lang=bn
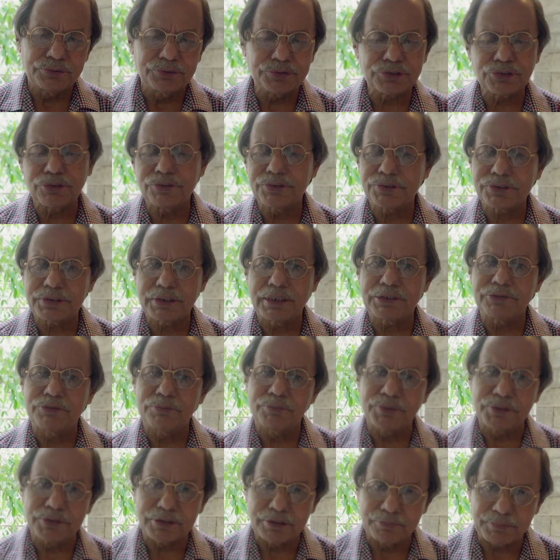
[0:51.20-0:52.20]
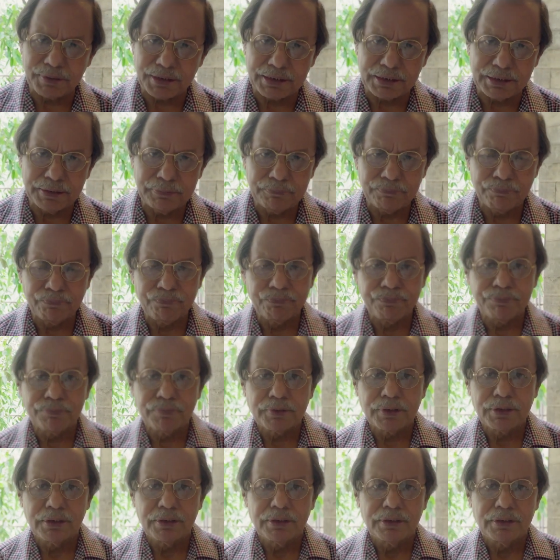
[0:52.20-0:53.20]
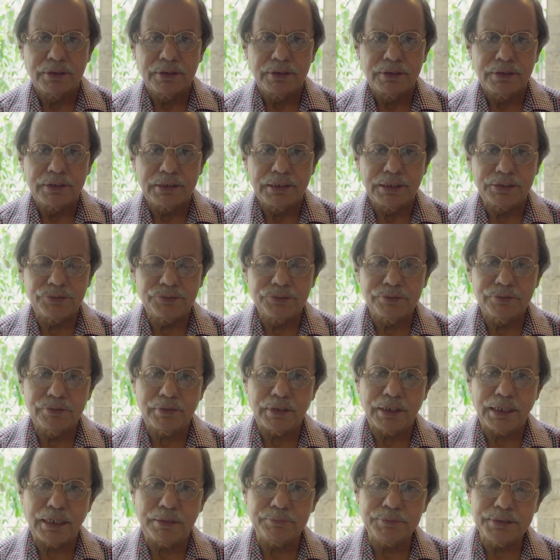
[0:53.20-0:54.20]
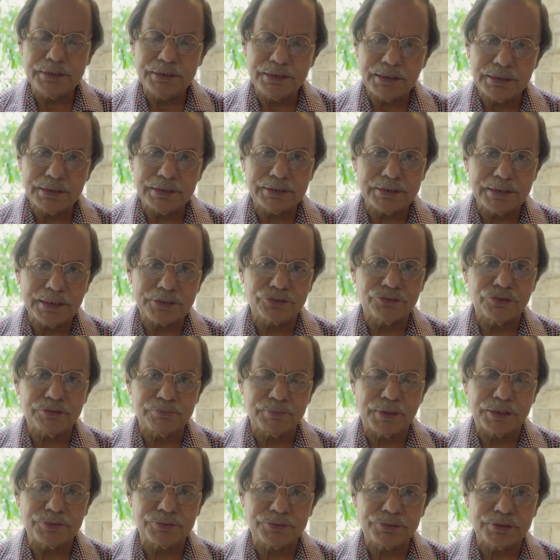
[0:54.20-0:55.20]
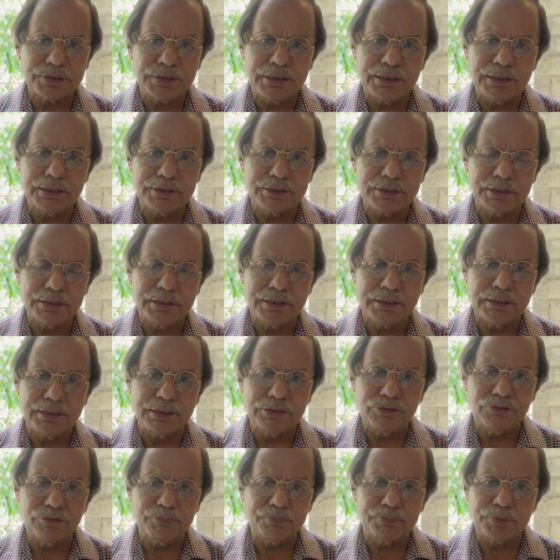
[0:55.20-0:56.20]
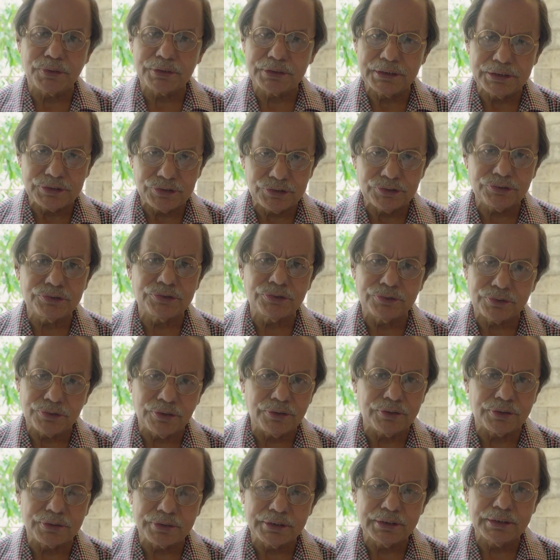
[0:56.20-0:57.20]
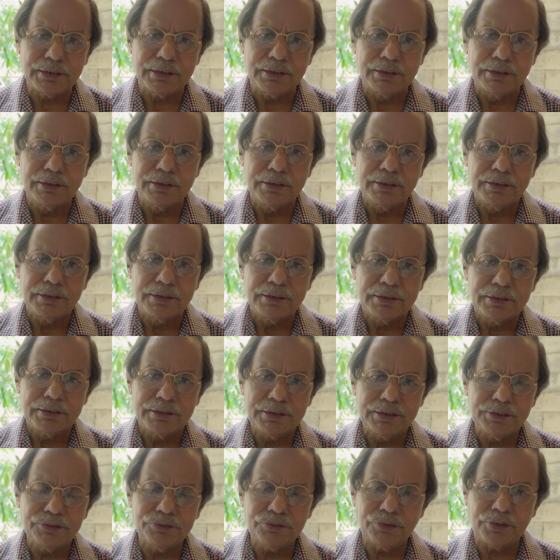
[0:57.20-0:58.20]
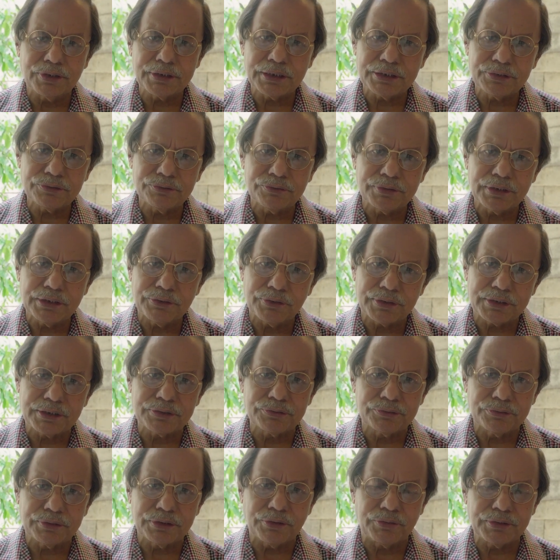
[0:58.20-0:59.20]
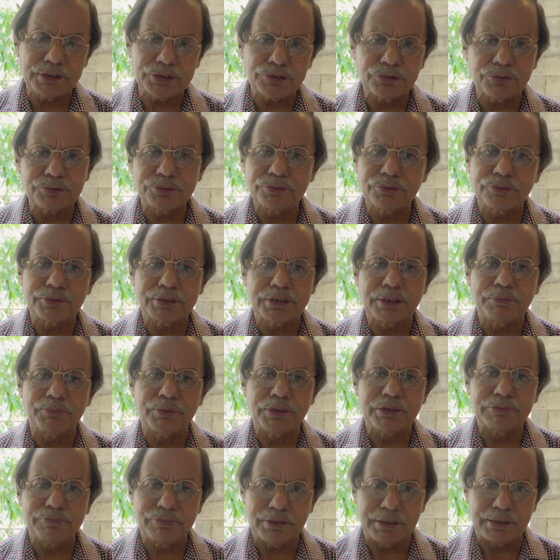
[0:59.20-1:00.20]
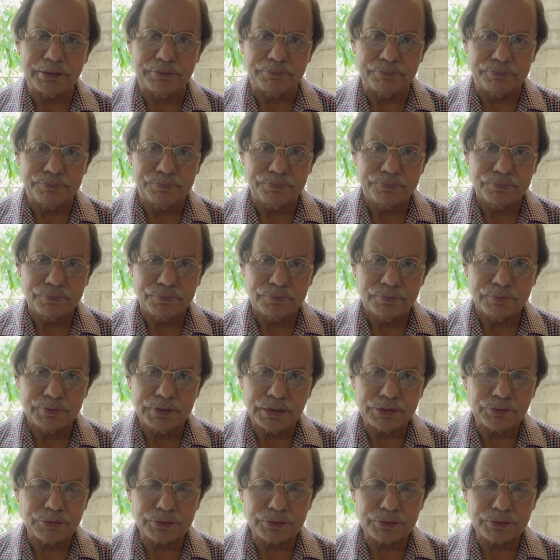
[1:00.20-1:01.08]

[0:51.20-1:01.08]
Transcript: কুসংস্কারও বলতে পারি কিন্তু আমি দেখেছি একজন মানুষকে যিনি খুব প্রকৃতিস্থ নন কিন্তু হঠাৎ করে হঠাৎ করে অনেক সত্য কথা বলে ফেলেন যে